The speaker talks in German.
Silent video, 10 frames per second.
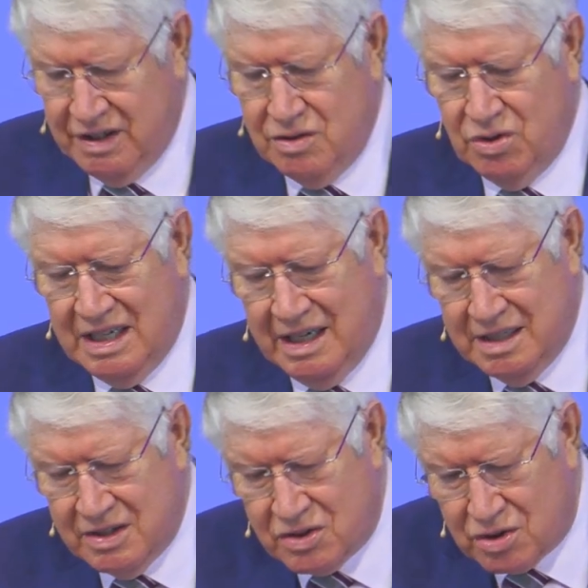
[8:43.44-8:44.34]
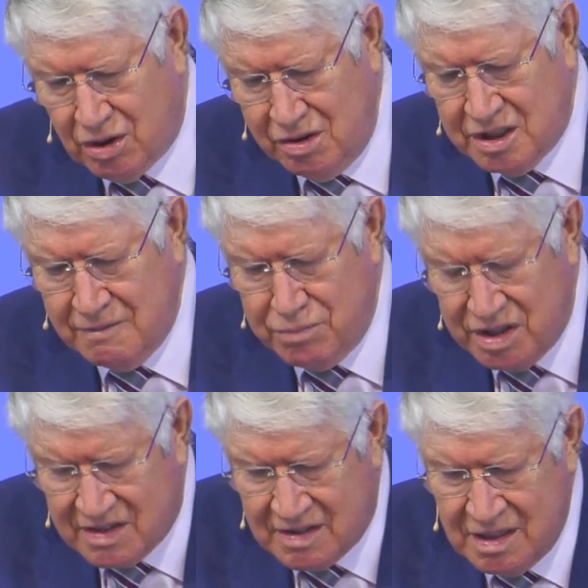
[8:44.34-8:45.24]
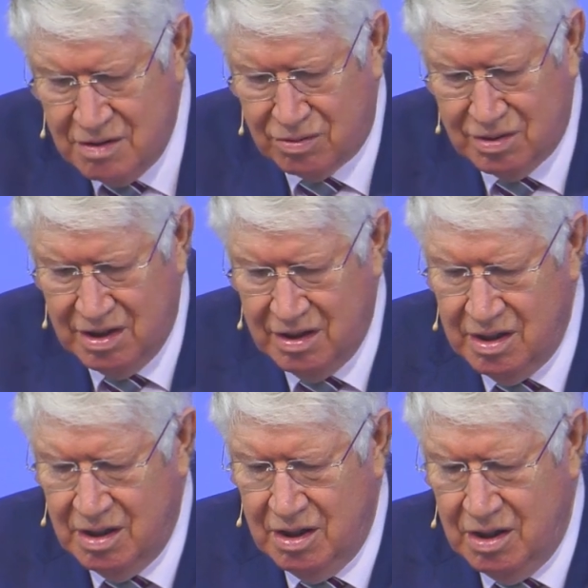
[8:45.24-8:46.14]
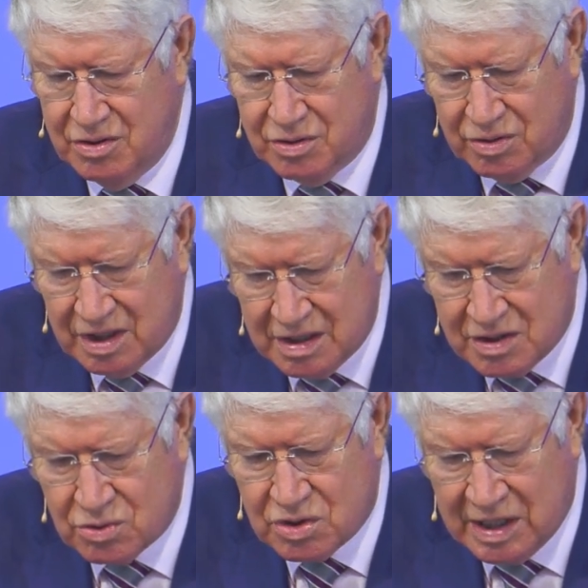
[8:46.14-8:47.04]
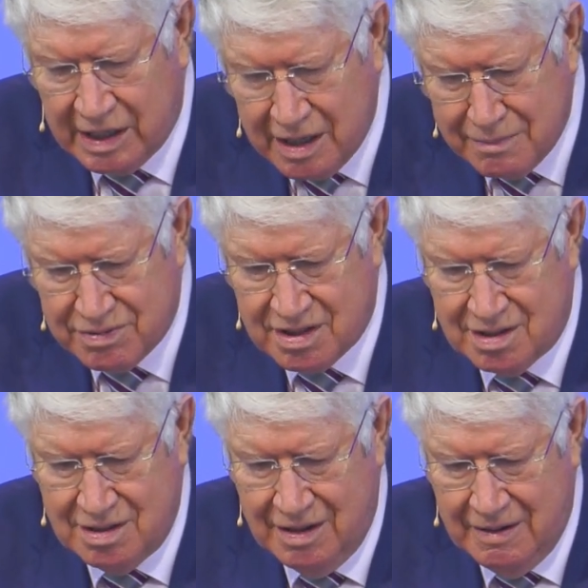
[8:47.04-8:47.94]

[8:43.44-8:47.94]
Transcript: Wenn du in einer solchen Beziehung zu Christus lebst,